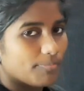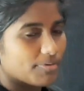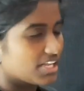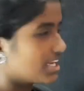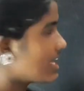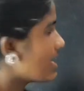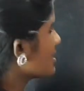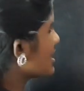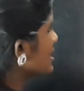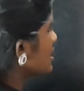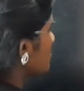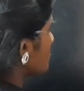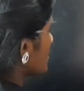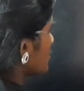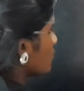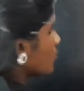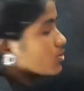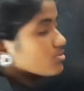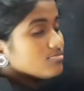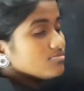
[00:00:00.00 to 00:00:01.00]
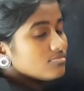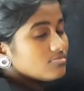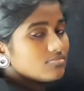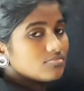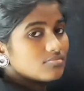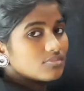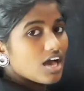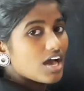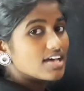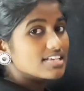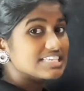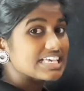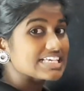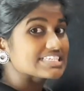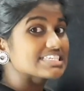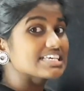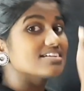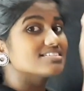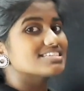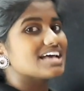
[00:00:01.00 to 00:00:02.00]
அப்படின்னா நம்ம என்னென்னு பண்ணுவோம்
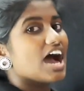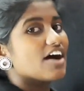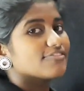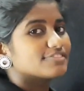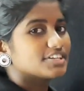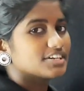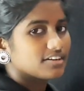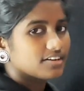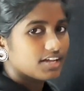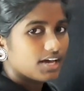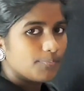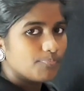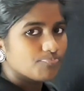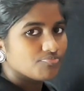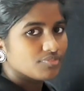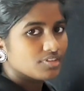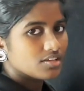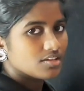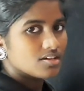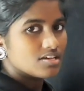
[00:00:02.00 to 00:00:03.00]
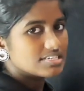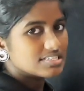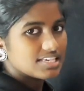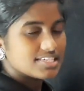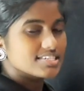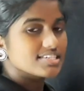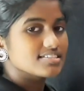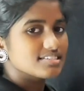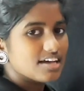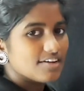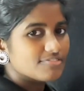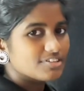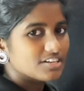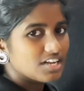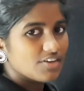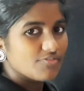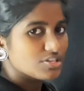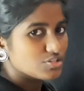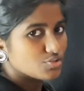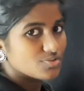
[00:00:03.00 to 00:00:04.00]
சிக்ஸ் இயர்ஸ் ஆஃப்டர்னா சிக்ஸ் இயர்ஸ்
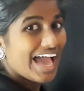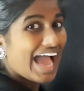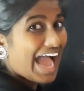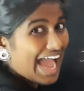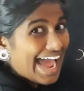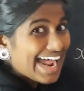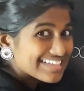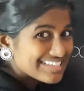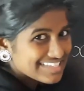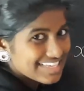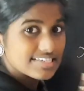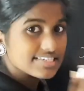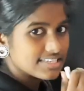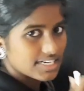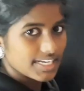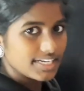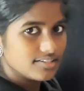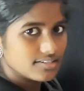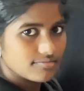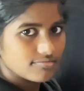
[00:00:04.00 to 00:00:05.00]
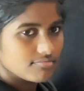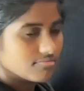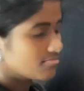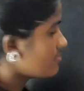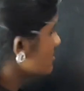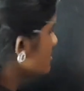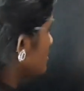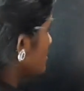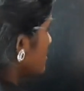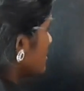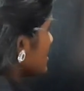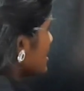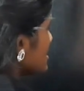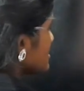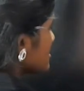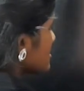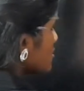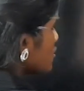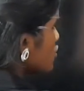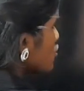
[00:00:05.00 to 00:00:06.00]
ஆஃப்டர்னா வி ஷுட் ஆட் சிக்ஸ் ரைட்
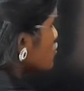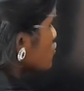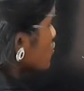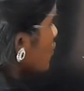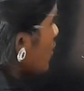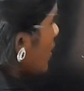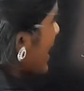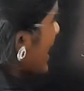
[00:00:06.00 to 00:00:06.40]
எஸ் ஸோ